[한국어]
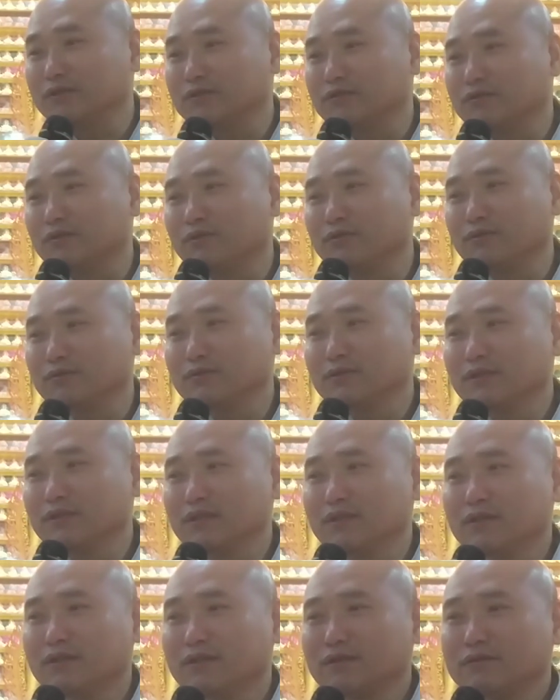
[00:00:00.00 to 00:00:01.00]
있죠.
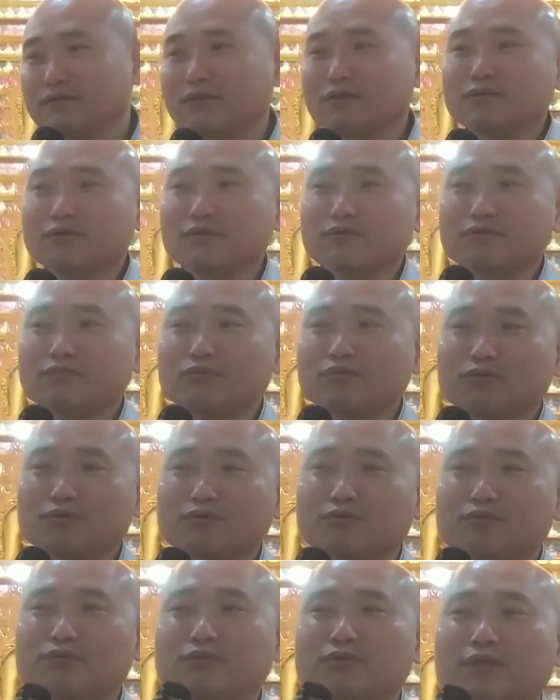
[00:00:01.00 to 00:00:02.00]
근데 그것도
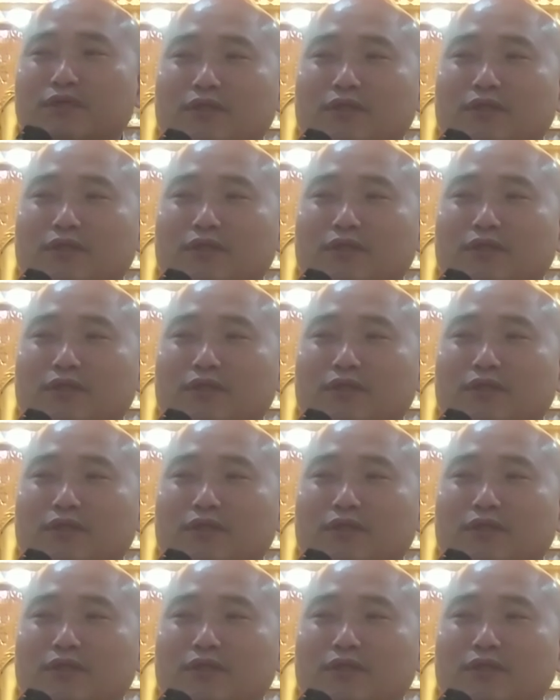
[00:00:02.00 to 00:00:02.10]
모르고